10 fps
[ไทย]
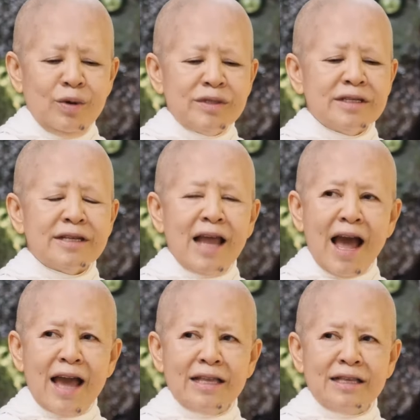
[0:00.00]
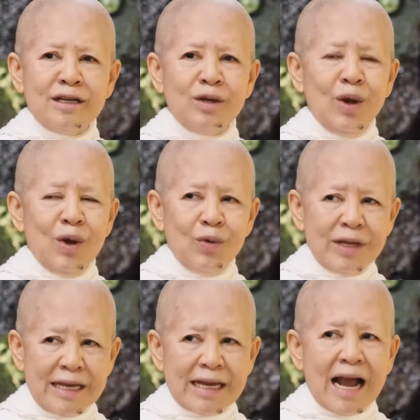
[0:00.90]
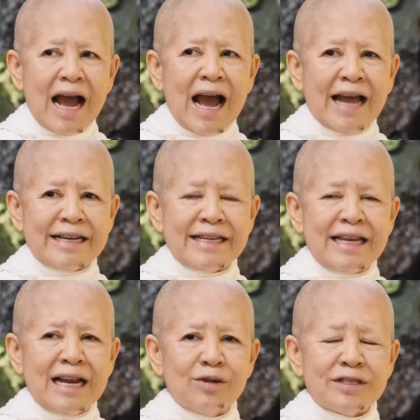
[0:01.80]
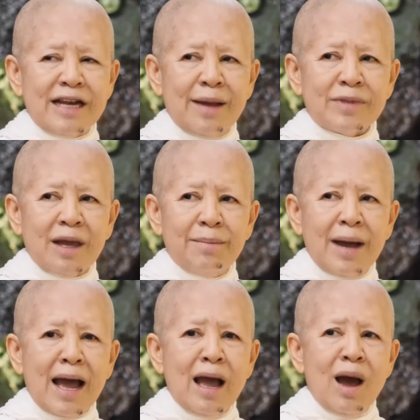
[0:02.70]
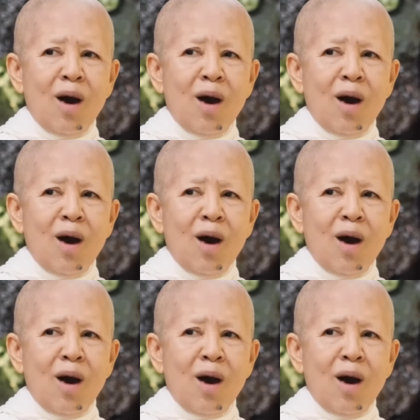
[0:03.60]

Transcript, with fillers: รู้สึกได้ถึงวิธีการที่เราจะนำธรรมะ